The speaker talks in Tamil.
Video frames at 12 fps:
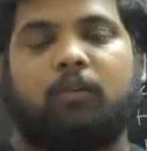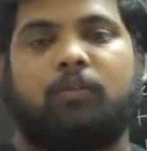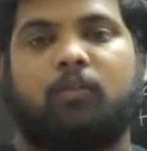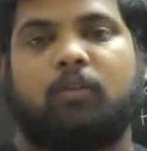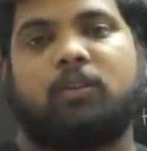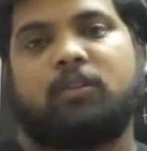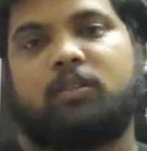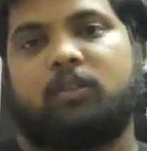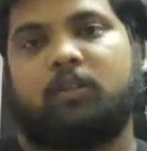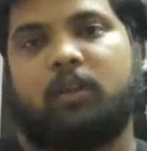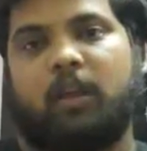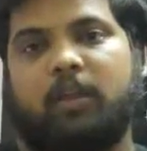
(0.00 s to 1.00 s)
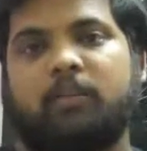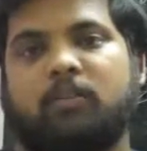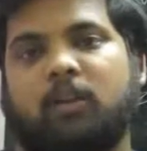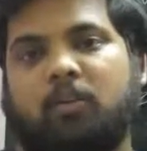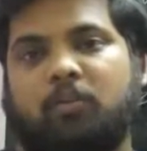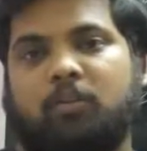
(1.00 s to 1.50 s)
ஃபுல் டெஸ்ட்டு
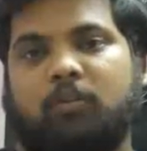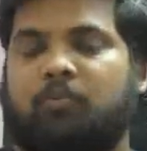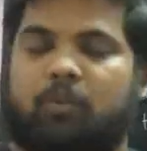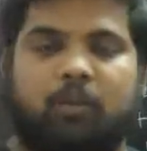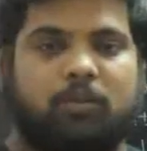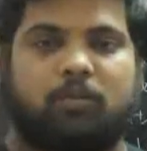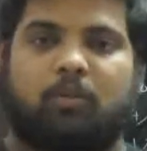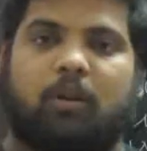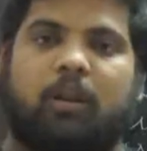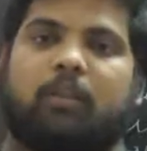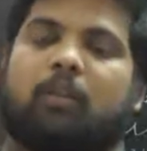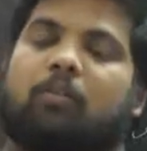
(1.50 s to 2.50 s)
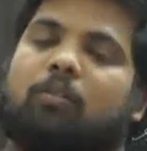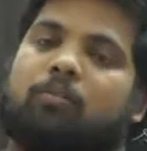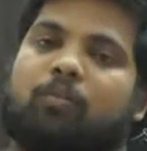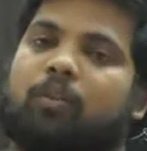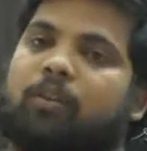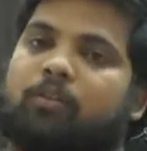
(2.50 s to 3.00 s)
அஞ்சாவது ஃபுல் டெஸ்ட் ஓகே ஐந்தாவது
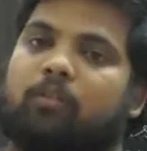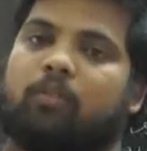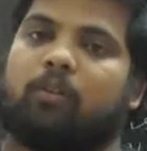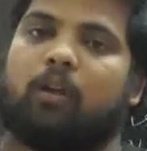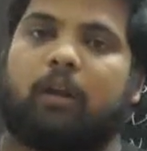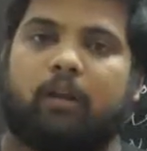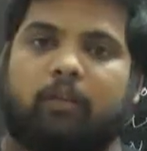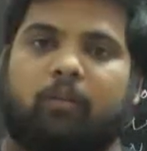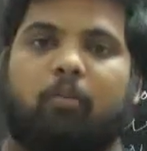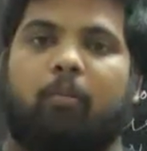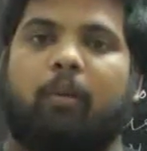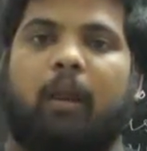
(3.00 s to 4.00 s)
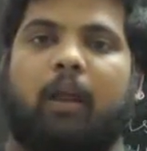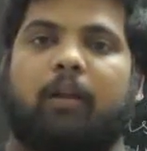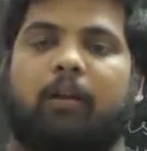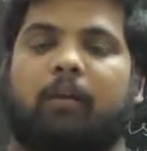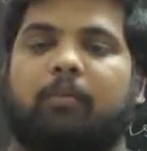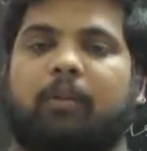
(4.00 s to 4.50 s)
ஃபுல் டெஸ்ட் வந்து கற்கற்ற மொபைல்
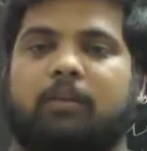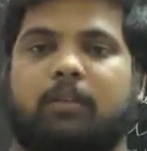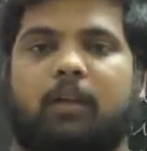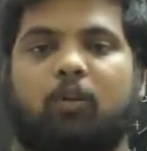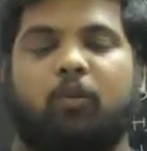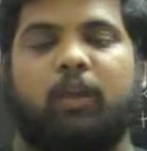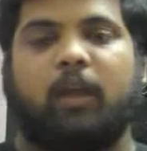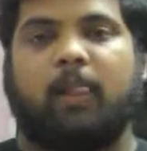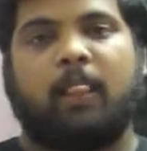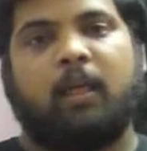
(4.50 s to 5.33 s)
ஆண்ட்ராய்டு அப்ளிகேஷன் நடக்கக்கூடிய